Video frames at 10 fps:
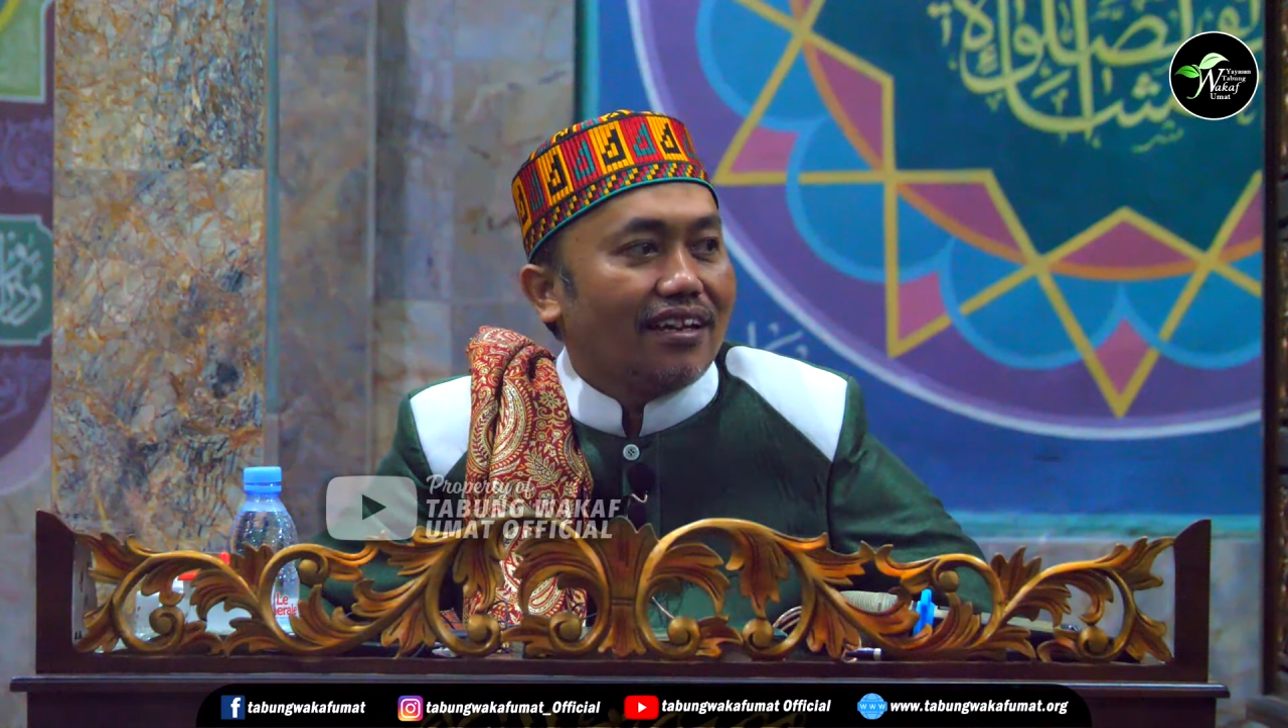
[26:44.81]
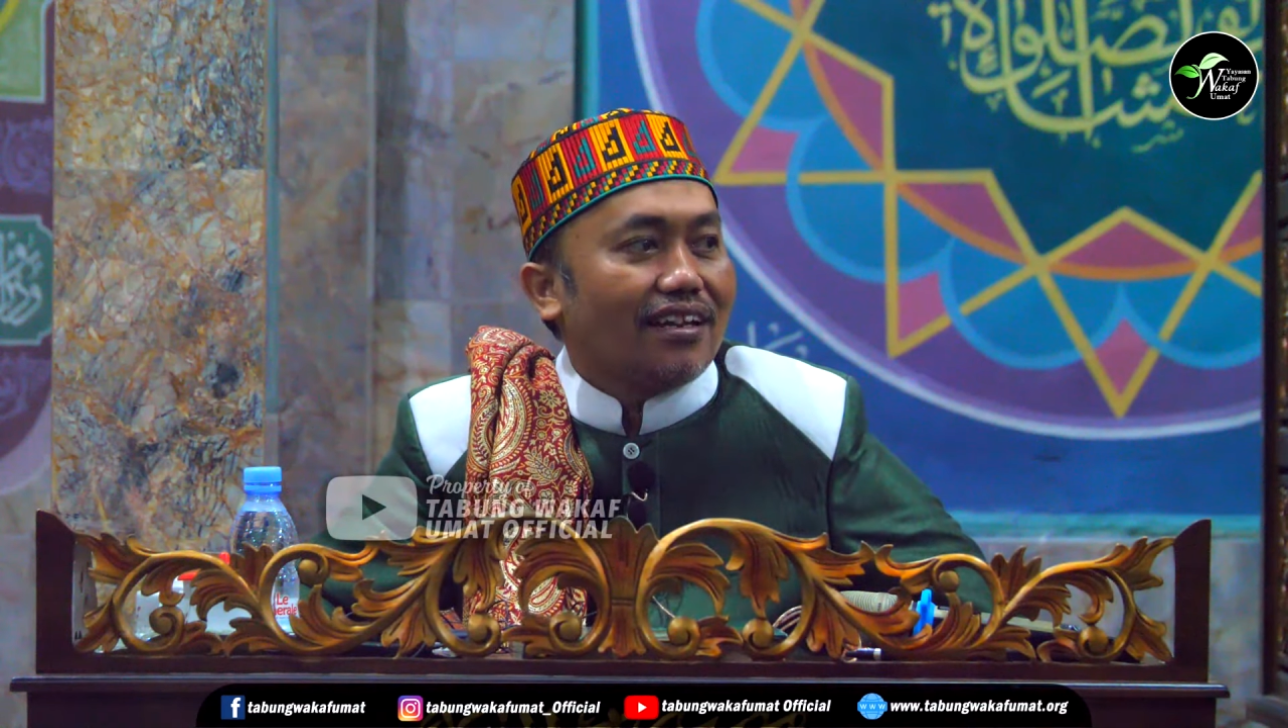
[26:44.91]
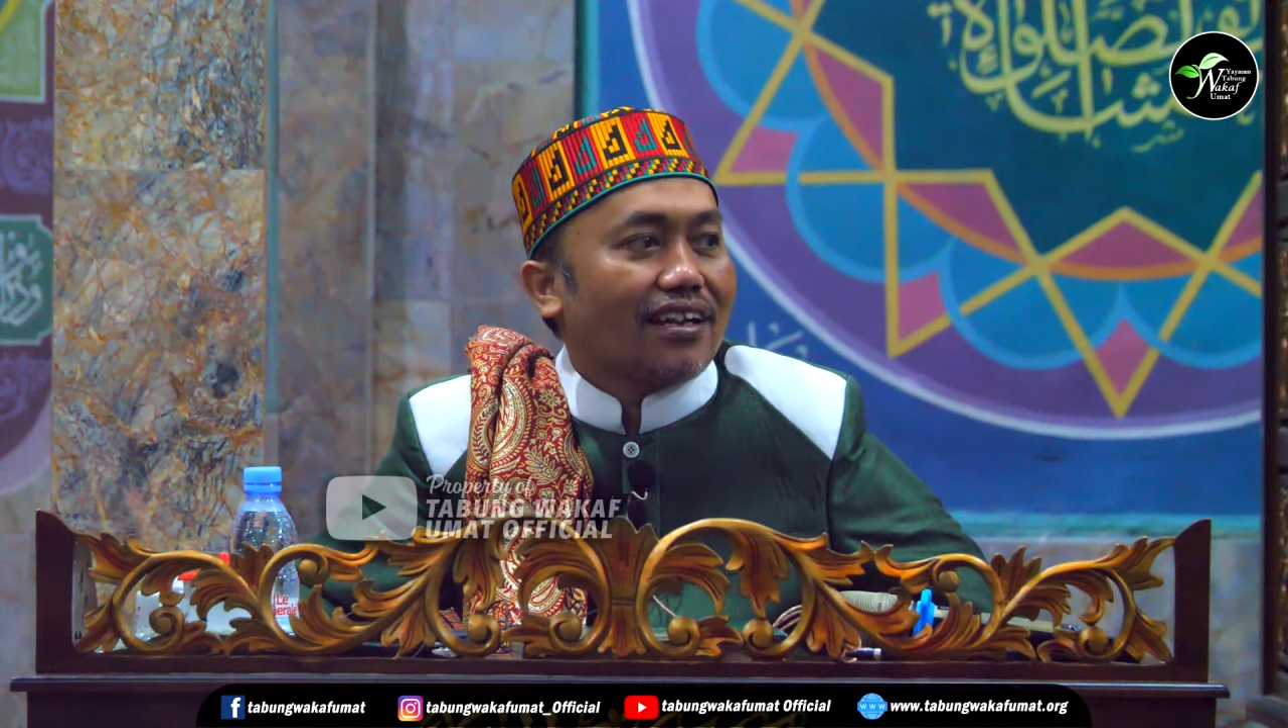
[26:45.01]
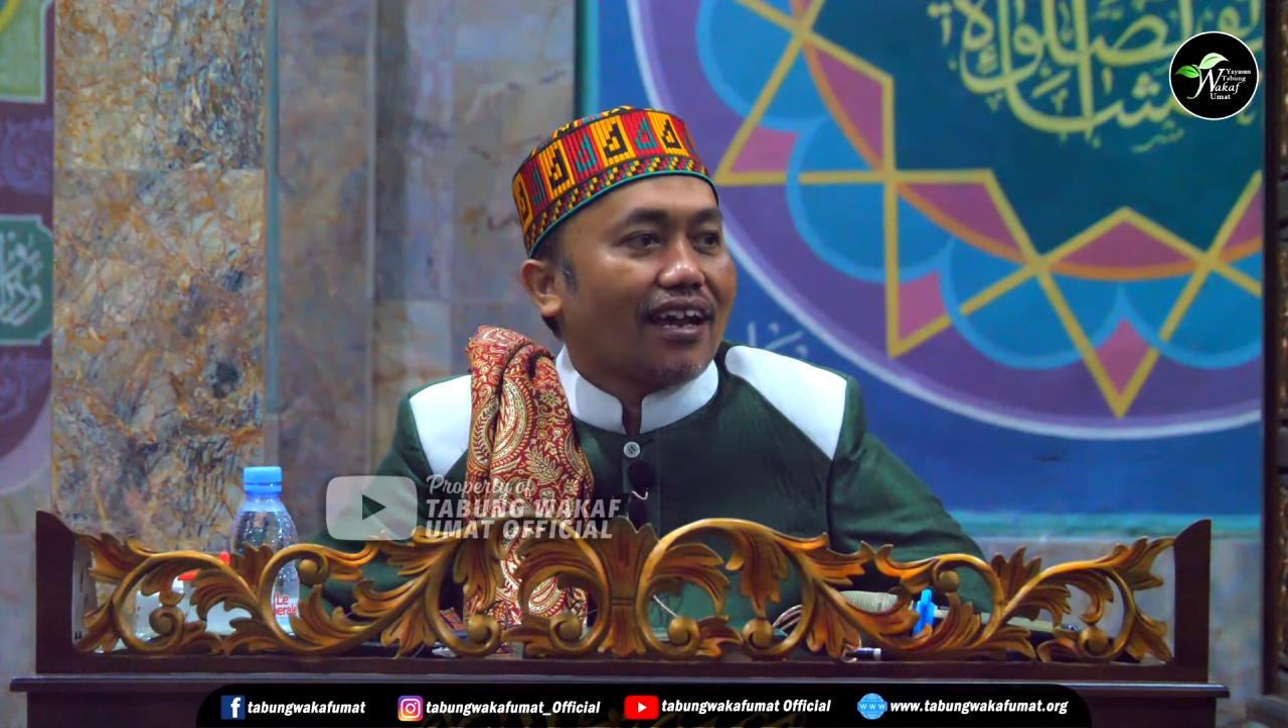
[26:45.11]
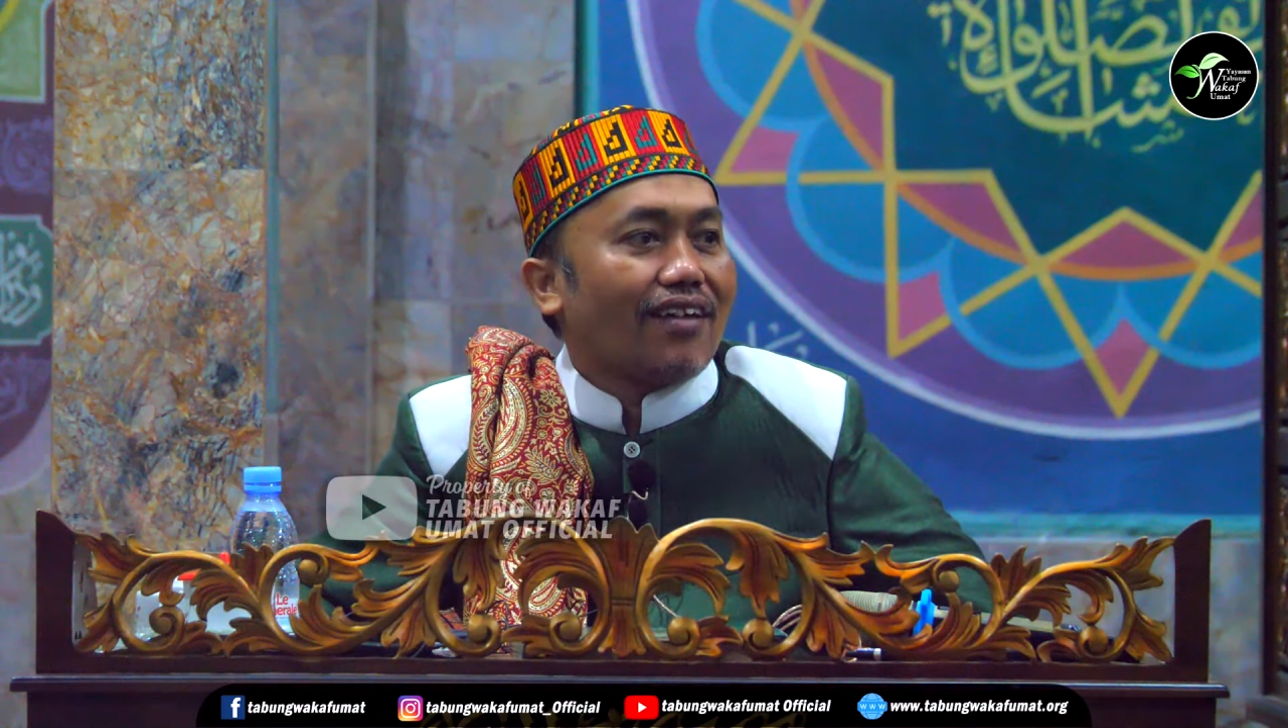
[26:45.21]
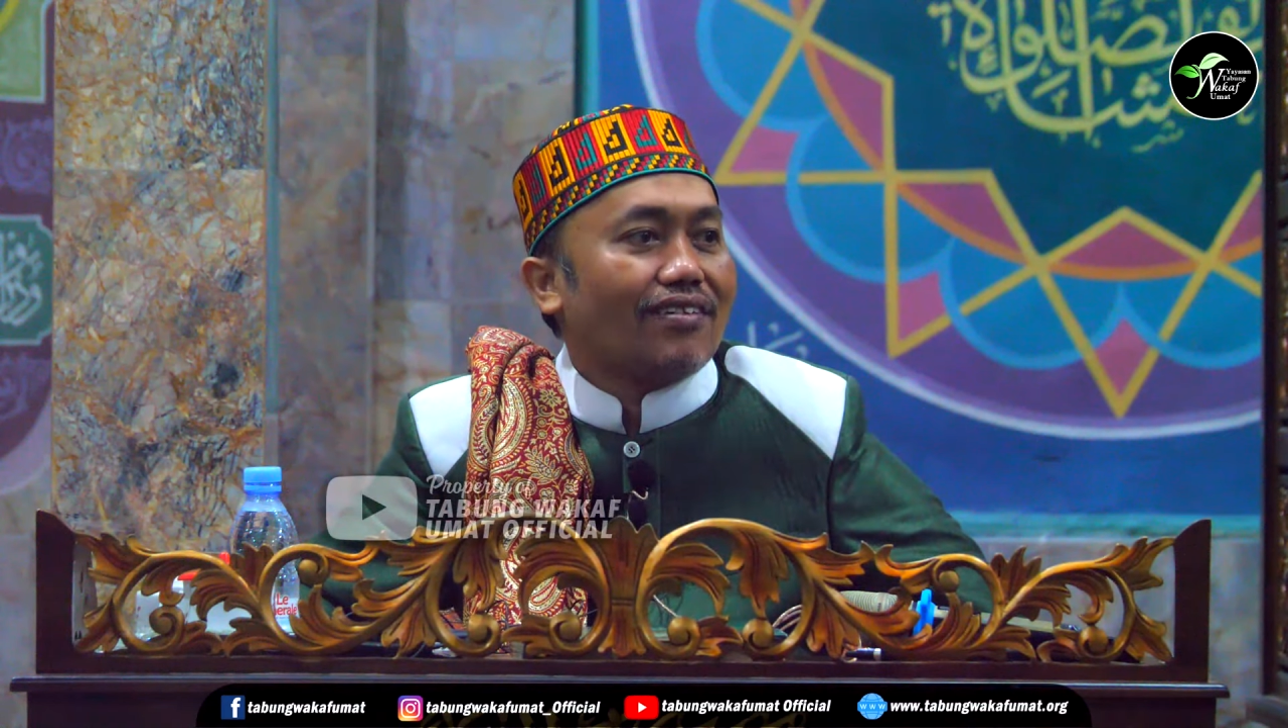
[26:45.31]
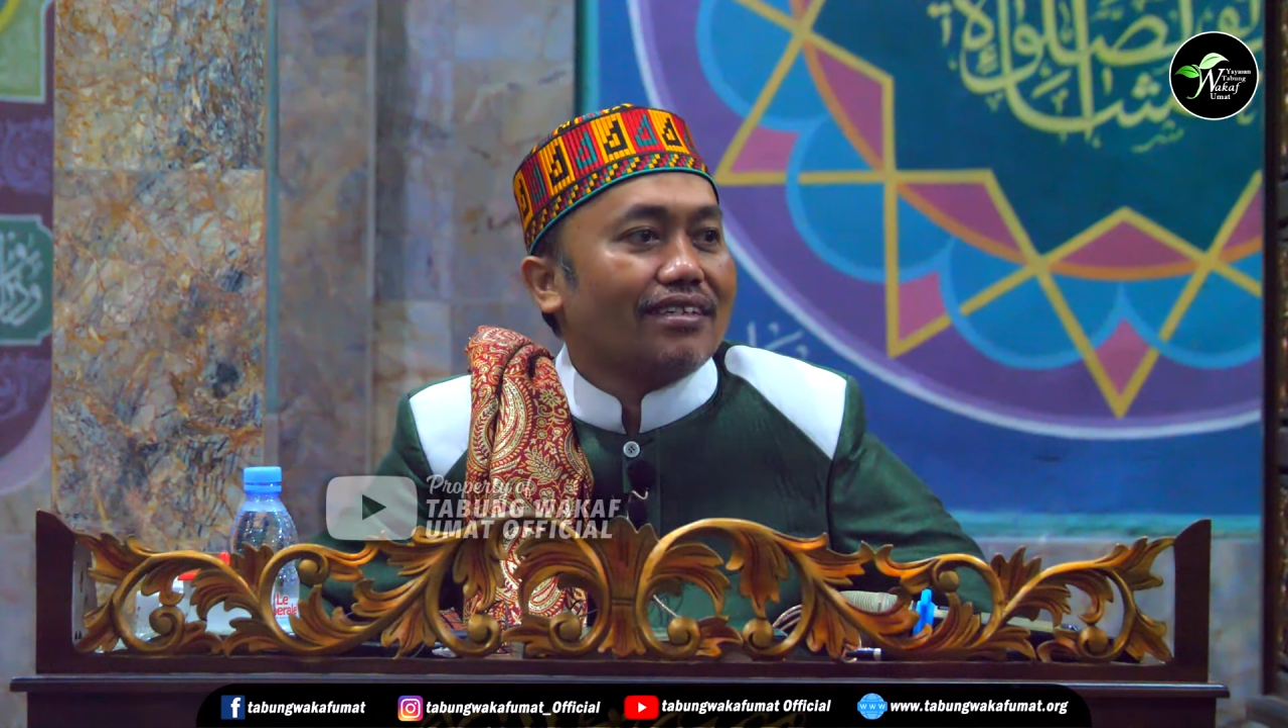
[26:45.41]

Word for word: Nah kalau